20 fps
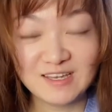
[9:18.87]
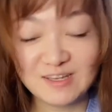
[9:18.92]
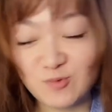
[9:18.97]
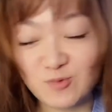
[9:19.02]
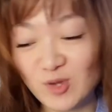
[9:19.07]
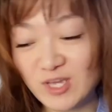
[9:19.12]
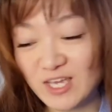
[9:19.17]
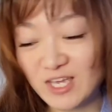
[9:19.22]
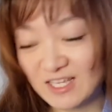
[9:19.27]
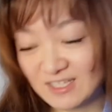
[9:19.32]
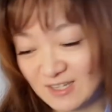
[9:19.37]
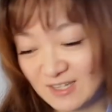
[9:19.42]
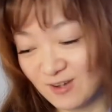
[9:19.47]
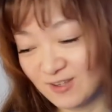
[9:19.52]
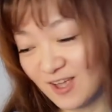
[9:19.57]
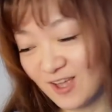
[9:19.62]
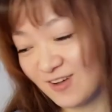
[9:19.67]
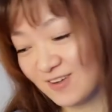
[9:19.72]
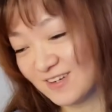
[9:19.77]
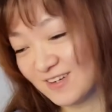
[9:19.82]
我也找
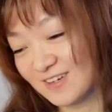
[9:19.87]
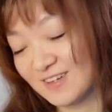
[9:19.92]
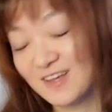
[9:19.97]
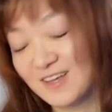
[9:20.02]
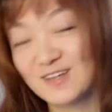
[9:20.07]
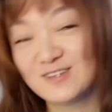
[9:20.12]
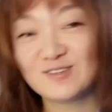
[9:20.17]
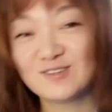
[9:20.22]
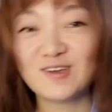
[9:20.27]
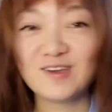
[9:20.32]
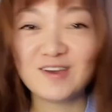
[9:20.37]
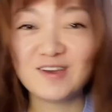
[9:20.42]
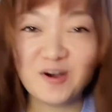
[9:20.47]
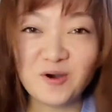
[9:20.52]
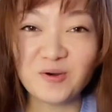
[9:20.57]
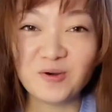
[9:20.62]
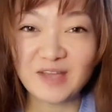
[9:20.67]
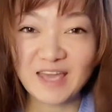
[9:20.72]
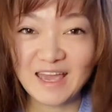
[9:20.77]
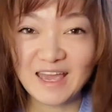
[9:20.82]
到了，所以
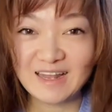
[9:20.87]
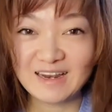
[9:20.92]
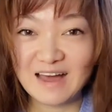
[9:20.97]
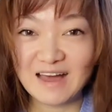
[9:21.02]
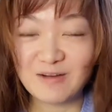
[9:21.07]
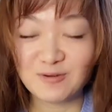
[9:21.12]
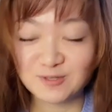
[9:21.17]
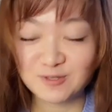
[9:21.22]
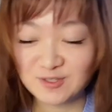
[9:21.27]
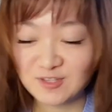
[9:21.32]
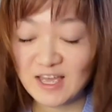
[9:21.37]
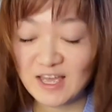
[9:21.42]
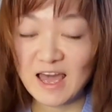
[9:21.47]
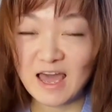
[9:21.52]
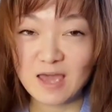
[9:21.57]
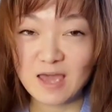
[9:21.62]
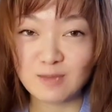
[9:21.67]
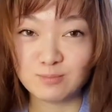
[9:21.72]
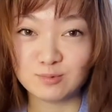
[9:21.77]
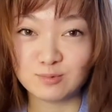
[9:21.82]
OK 啦，我觉得
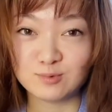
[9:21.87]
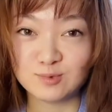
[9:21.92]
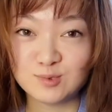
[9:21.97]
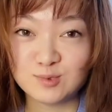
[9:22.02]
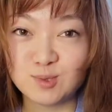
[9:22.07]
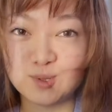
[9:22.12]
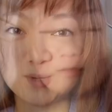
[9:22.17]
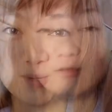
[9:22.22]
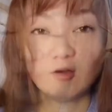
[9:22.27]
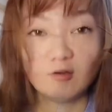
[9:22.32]
还不错。